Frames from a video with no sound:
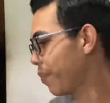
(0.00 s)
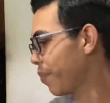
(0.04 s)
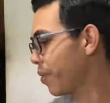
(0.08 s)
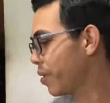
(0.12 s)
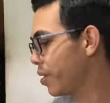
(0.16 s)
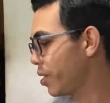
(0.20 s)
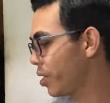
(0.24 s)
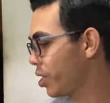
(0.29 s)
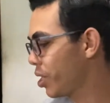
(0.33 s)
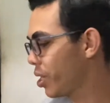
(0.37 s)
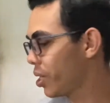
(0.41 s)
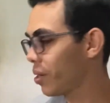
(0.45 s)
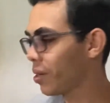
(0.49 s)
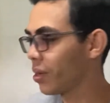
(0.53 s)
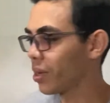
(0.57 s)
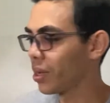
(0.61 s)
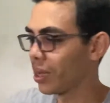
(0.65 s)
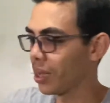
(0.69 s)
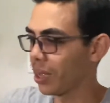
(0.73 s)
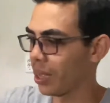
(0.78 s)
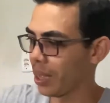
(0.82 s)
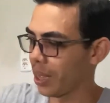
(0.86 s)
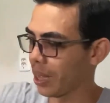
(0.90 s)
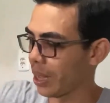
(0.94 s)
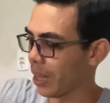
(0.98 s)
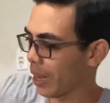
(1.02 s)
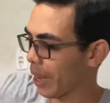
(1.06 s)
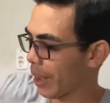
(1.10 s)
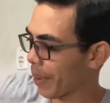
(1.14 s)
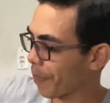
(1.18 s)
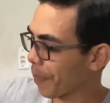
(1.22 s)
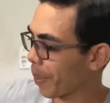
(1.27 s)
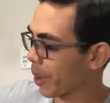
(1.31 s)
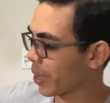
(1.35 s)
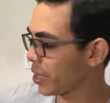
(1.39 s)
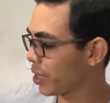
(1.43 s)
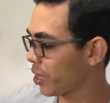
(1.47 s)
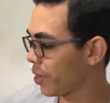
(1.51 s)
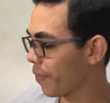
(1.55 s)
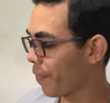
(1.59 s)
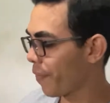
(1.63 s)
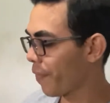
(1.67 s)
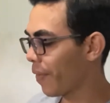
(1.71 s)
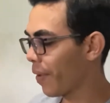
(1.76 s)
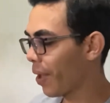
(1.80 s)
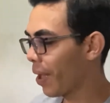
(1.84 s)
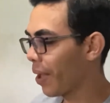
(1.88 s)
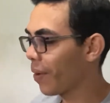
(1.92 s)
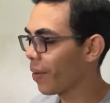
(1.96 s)
bonitinho na parte de
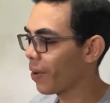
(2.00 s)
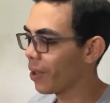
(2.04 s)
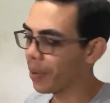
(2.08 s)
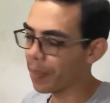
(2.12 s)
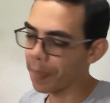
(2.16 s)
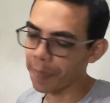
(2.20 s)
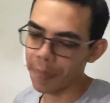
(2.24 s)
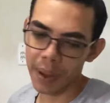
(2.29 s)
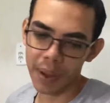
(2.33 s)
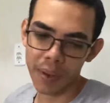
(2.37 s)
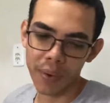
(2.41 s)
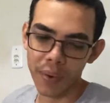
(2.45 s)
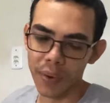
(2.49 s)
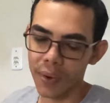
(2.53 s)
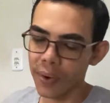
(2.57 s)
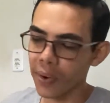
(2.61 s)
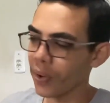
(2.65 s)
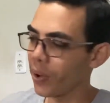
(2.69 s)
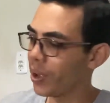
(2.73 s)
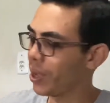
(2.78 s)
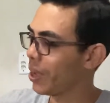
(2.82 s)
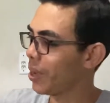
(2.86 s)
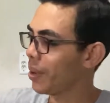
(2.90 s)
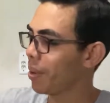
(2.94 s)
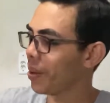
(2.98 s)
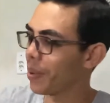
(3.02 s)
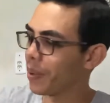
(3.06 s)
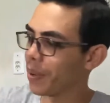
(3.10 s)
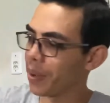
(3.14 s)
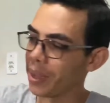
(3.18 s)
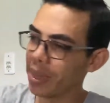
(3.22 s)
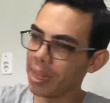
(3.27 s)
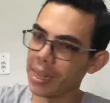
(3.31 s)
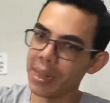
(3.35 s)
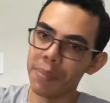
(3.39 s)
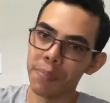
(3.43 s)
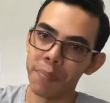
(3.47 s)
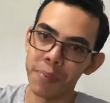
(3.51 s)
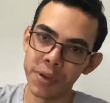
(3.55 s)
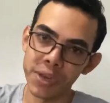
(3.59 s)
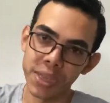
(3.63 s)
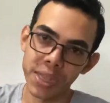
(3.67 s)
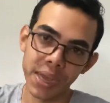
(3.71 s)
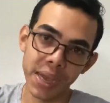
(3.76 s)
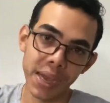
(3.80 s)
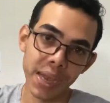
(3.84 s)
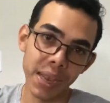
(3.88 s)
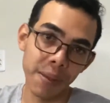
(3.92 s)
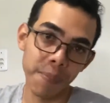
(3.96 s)
ferro, limpar a coronha e depois
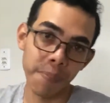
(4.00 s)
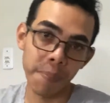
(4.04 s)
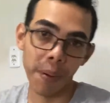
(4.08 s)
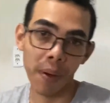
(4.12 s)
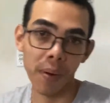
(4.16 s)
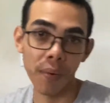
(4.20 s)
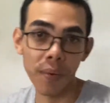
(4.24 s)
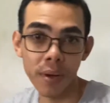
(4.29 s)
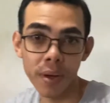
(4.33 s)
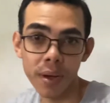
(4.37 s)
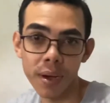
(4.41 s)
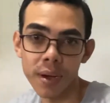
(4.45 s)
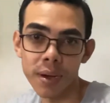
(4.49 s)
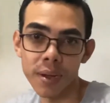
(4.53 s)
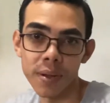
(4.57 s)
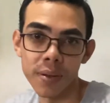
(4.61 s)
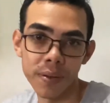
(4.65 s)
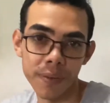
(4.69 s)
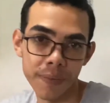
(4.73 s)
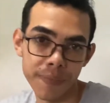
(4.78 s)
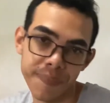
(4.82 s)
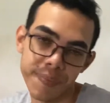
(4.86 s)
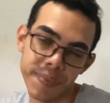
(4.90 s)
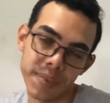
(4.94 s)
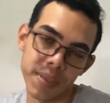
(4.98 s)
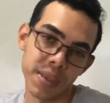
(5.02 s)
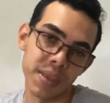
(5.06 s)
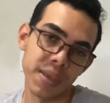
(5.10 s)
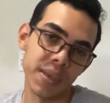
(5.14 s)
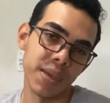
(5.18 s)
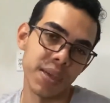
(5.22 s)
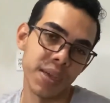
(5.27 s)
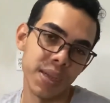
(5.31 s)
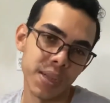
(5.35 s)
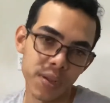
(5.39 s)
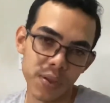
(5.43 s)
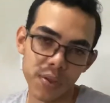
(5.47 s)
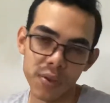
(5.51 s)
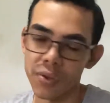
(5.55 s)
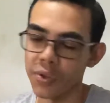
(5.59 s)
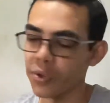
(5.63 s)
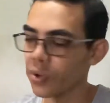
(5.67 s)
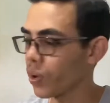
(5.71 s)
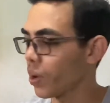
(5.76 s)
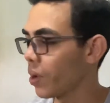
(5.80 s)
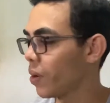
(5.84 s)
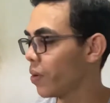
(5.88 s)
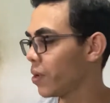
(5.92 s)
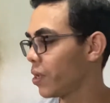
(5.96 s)
ter que limpar o cano. Isso
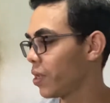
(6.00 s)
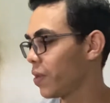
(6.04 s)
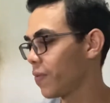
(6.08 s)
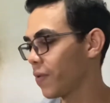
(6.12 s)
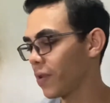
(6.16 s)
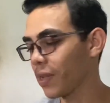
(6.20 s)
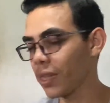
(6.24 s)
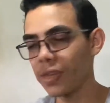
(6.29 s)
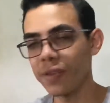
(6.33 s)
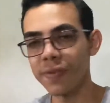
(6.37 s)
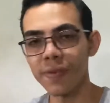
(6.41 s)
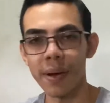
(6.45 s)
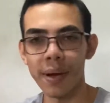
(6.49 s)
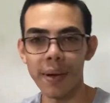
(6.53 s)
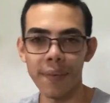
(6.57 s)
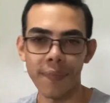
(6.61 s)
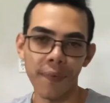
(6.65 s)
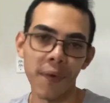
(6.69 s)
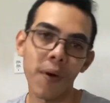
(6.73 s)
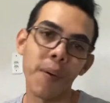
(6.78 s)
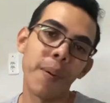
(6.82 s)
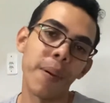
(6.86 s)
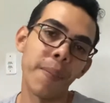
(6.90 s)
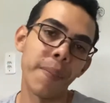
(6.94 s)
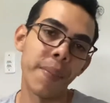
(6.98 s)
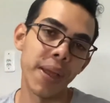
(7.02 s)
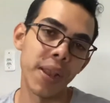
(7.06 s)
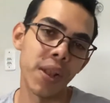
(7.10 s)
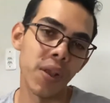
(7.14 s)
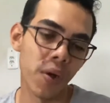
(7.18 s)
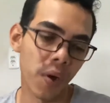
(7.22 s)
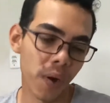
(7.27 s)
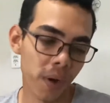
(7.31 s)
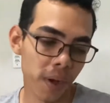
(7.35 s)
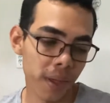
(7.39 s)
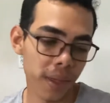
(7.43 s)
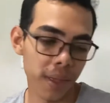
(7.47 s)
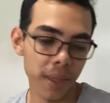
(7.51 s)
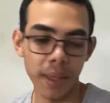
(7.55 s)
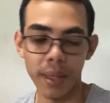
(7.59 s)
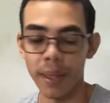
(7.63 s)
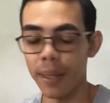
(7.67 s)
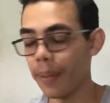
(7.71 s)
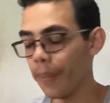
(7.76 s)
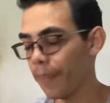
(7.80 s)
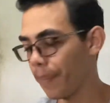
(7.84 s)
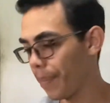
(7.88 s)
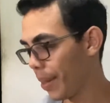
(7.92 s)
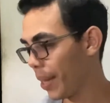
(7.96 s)
sou eu. Se você tiver uma forma melhor,
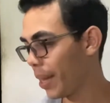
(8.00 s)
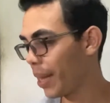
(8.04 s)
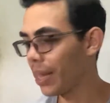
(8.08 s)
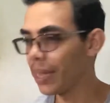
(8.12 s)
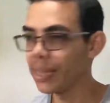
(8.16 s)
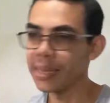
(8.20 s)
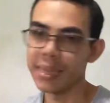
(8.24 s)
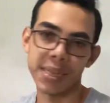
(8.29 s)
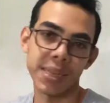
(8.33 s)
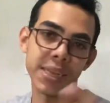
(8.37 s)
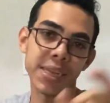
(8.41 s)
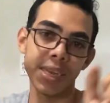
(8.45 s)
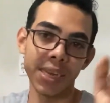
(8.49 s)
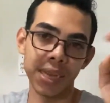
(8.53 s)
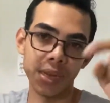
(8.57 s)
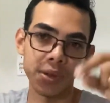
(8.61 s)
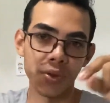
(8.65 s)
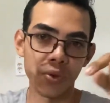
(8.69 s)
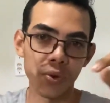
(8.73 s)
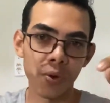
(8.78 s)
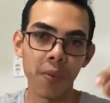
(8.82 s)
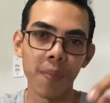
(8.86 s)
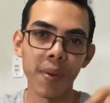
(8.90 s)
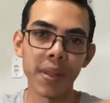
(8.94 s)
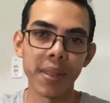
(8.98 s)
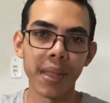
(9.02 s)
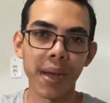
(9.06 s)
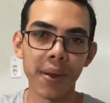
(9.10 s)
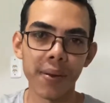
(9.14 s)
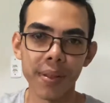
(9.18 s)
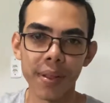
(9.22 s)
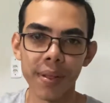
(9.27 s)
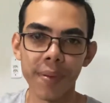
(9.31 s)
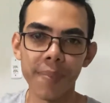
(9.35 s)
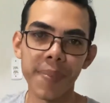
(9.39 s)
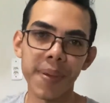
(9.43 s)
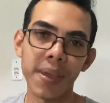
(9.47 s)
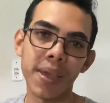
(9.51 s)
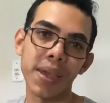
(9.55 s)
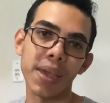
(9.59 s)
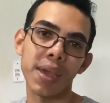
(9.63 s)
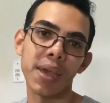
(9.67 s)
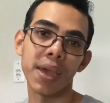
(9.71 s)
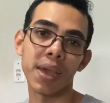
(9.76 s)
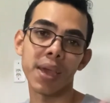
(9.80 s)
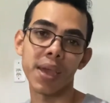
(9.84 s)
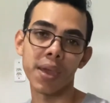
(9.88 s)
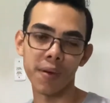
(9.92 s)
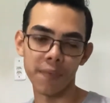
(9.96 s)
Beleza, deixa aí nos comentários também
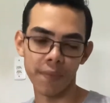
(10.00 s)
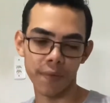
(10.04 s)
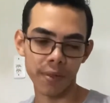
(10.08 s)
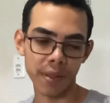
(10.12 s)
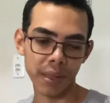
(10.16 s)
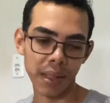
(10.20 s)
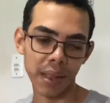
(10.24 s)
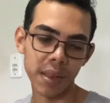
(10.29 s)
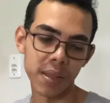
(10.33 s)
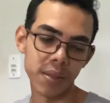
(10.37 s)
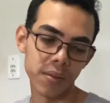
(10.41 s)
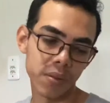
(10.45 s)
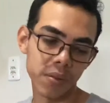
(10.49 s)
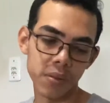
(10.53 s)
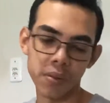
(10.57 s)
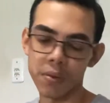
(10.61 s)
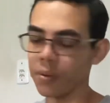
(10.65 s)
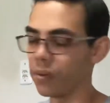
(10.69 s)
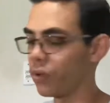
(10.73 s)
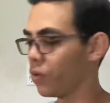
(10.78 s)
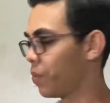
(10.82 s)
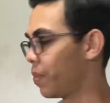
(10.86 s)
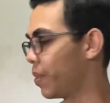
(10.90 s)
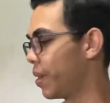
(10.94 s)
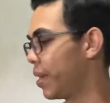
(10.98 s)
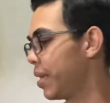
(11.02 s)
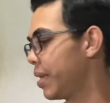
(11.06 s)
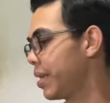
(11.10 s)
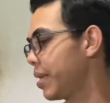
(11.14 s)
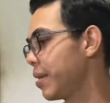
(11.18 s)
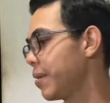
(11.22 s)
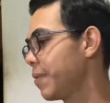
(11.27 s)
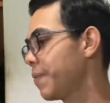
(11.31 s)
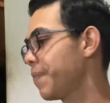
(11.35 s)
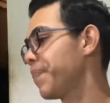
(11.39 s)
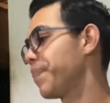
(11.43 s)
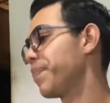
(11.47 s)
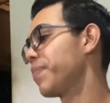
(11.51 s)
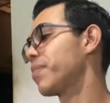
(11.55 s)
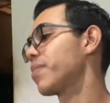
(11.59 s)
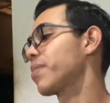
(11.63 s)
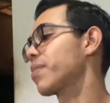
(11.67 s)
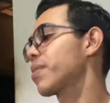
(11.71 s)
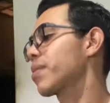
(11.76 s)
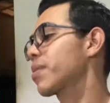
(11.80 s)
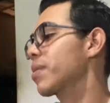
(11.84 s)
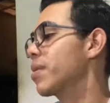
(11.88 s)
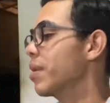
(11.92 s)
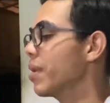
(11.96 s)
que eu vou estar lendo todos, beleza?
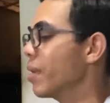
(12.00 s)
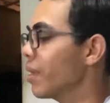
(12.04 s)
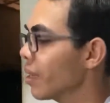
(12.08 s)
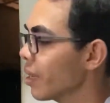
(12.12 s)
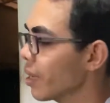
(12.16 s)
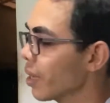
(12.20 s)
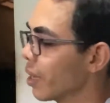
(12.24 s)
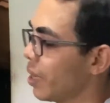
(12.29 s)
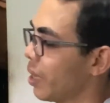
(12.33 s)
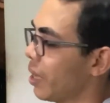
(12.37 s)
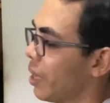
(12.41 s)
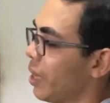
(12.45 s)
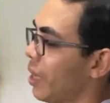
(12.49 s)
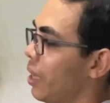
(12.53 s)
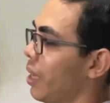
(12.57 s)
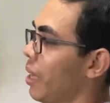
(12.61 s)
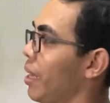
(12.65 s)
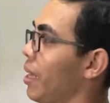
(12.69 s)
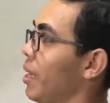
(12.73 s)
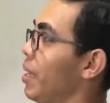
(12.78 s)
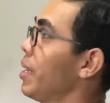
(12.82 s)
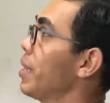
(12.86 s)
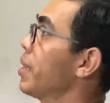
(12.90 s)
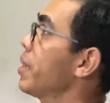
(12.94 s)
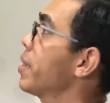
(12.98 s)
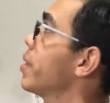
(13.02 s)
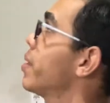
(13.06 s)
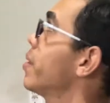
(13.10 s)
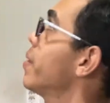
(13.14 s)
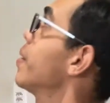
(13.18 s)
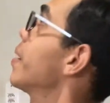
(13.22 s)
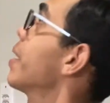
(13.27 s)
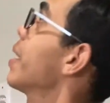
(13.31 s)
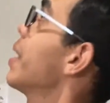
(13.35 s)
Então,